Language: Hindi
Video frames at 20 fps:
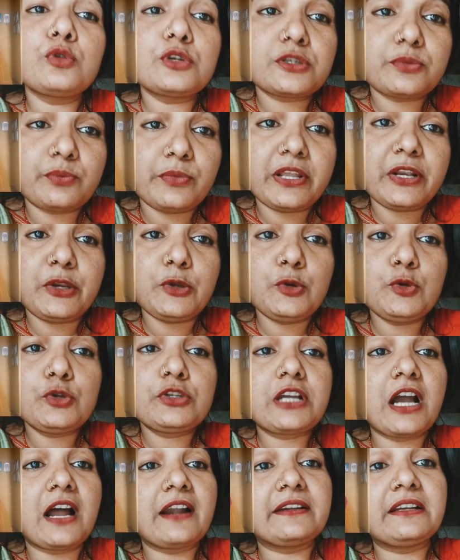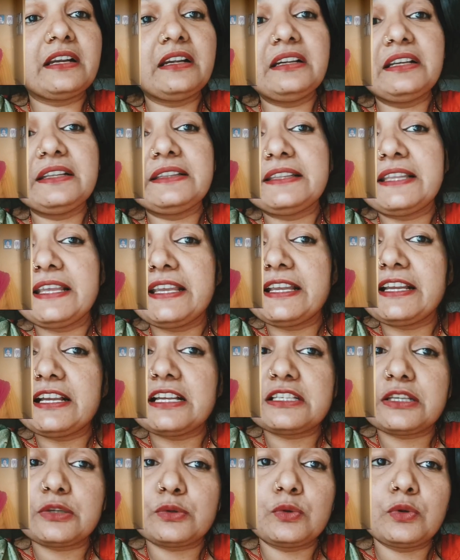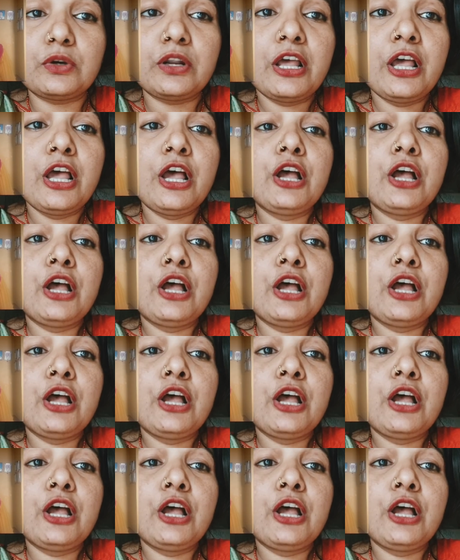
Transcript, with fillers: उसमें रीयूज कंटेंट देगा ज़रूर